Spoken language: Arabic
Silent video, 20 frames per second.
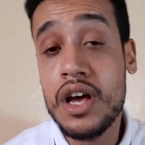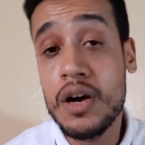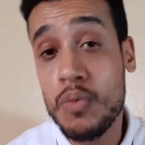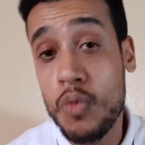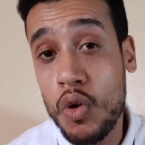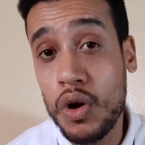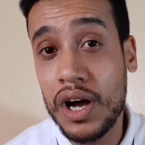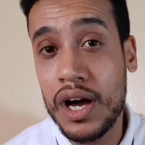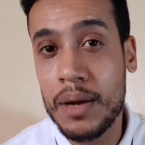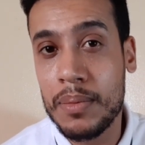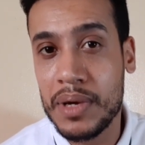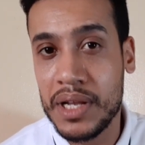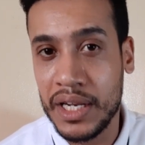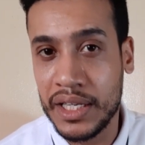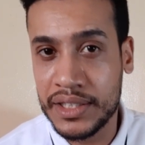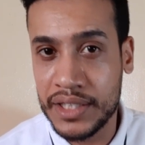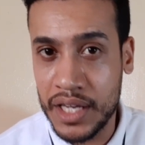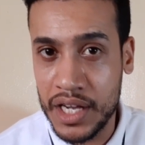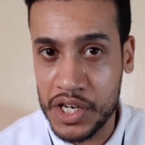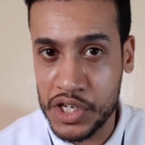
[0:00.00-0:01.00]
مقابل
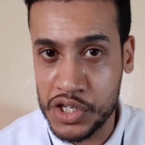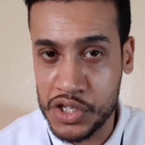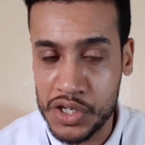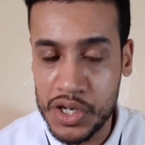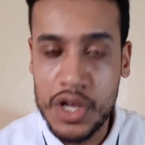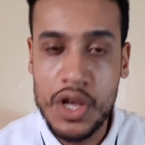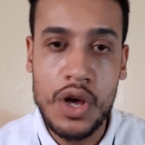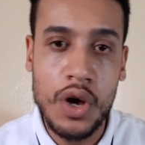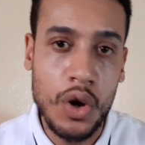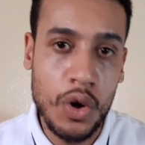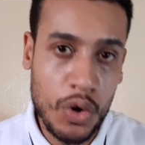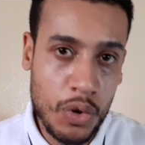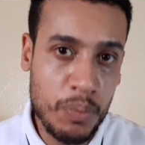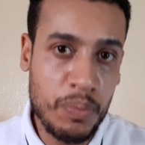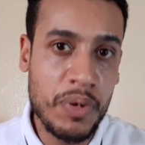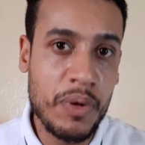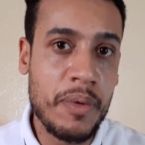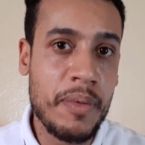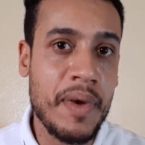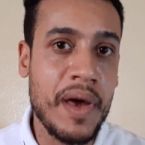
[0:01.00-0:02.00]
11
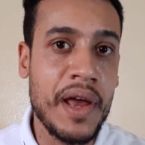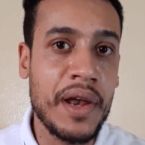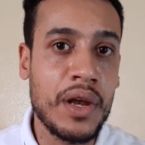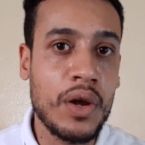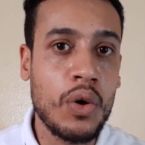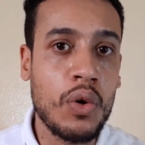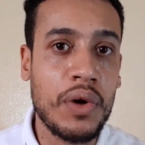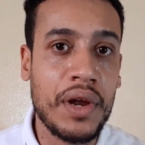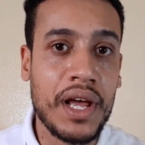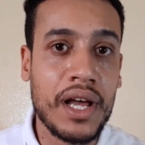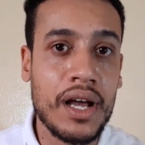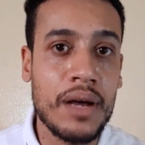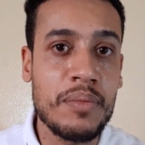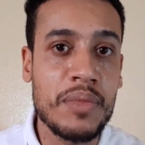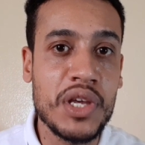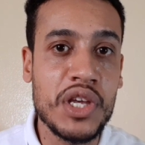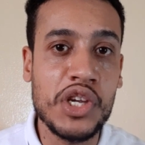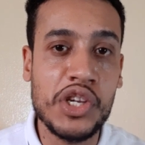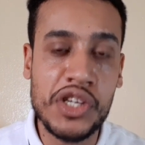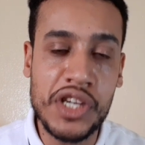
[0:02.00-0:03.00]
ربما بأنه رقم
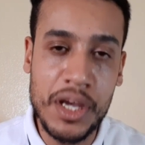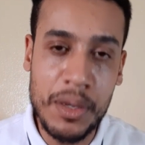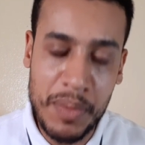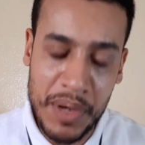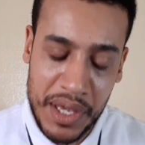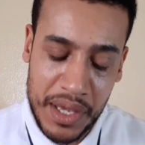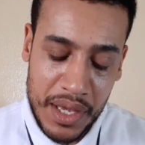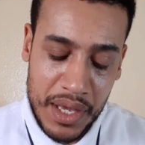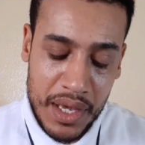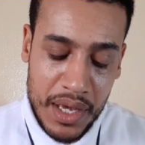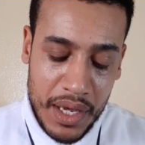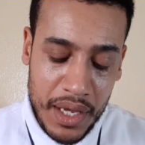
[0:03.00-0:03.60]
إيجابي